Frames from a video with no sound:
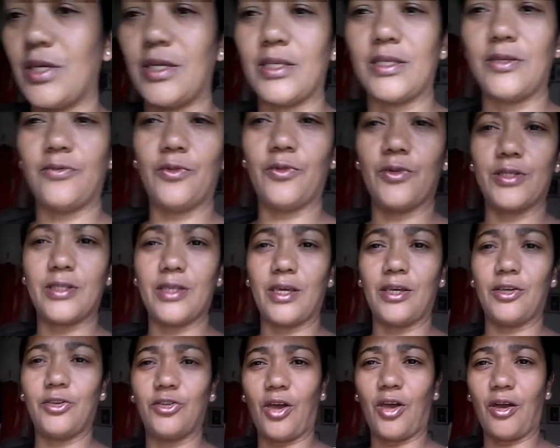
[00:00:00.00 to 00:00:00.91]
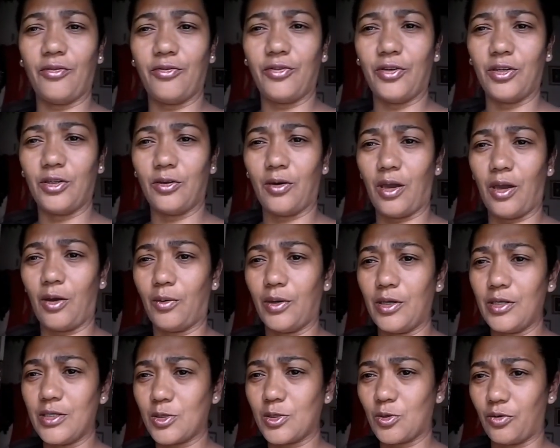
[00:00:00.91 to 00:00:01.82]
sei se vocês já viram. É
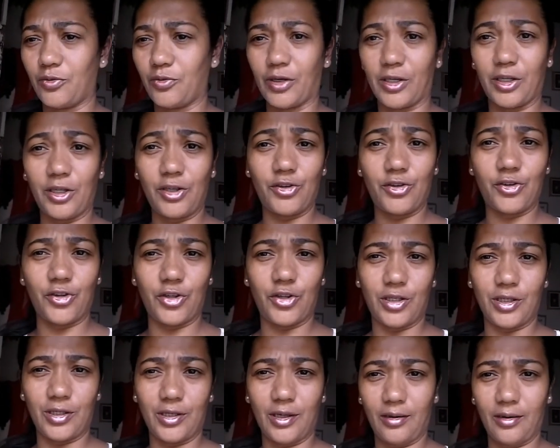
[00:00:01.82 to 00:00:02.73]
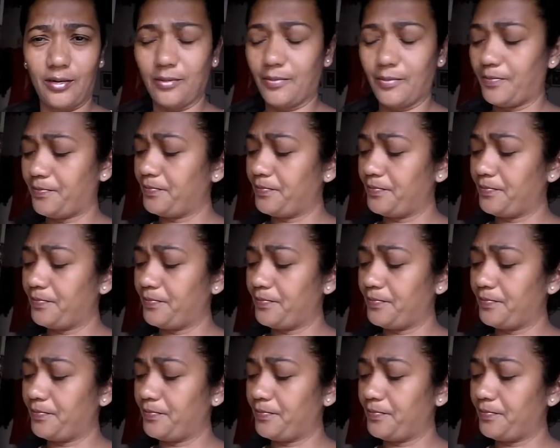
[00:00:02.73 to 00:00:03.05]
uma escova que gira.